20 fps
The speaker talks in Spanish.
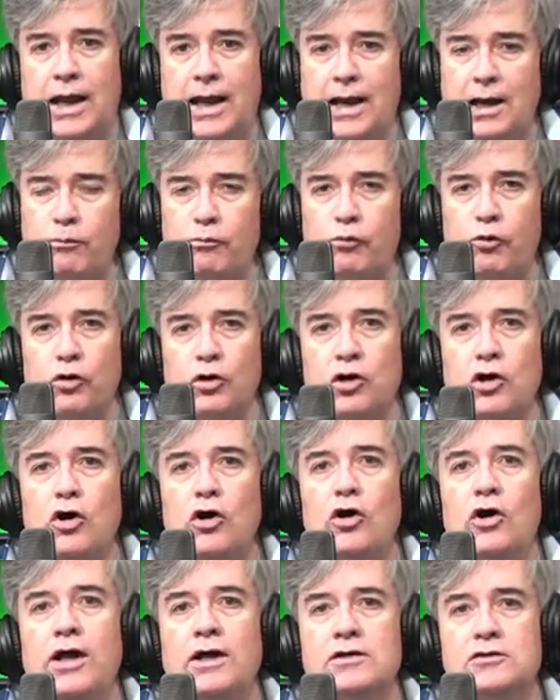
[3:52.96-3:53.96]
él
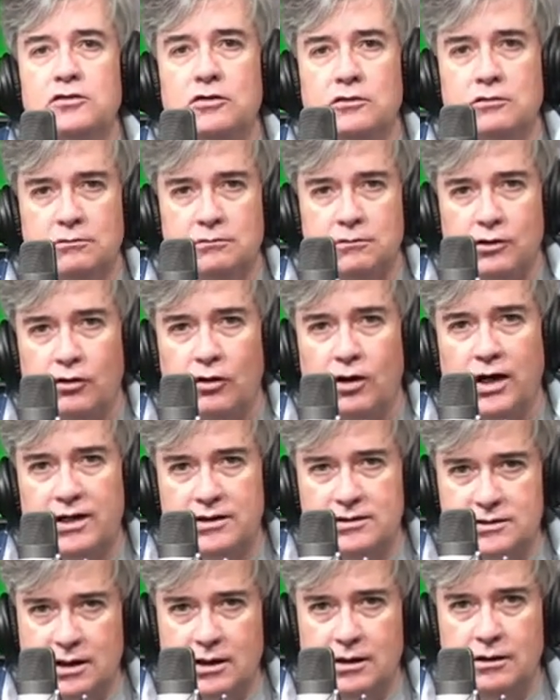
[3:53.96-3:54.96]
purgó eso con
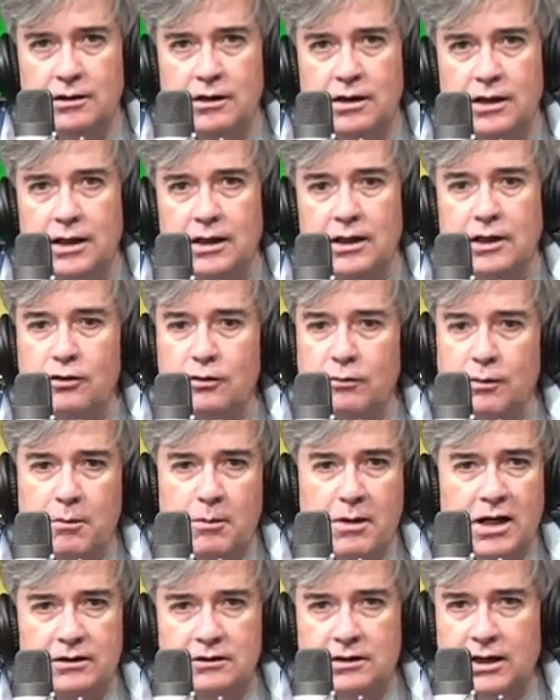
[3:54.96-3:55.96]
ella y dijo,
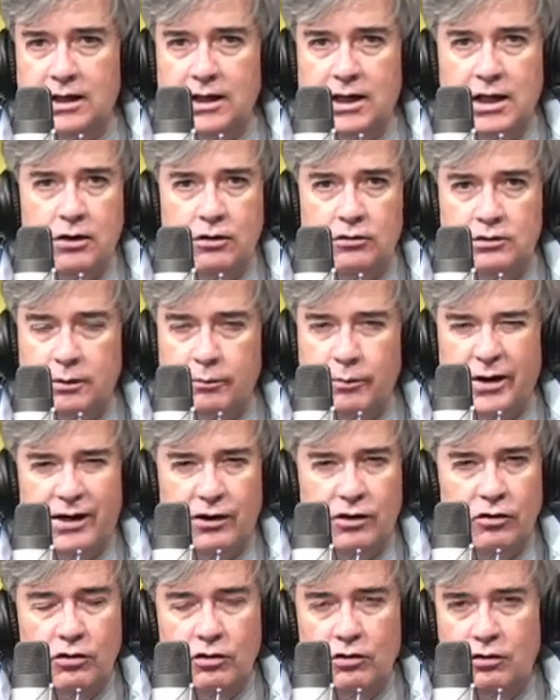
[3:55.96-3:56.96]
mamá, te quiero, te
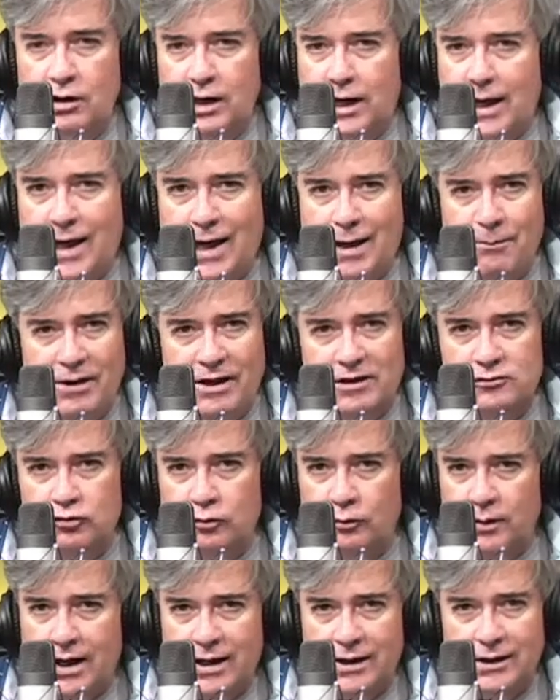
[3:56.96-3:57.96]
perdono, la ama a
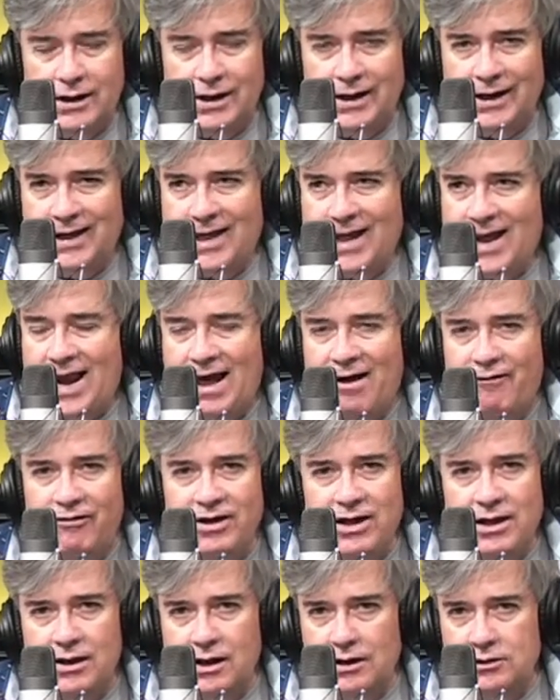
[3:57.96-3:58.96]
su madre, le da la
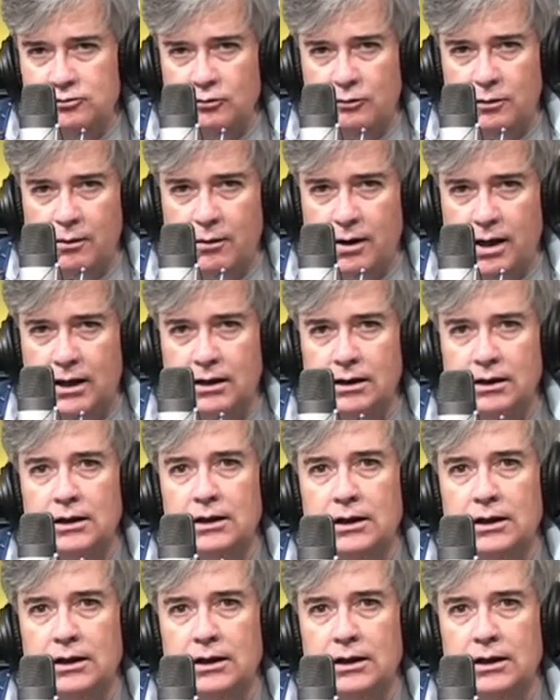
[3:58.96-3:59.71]
vida a su mamá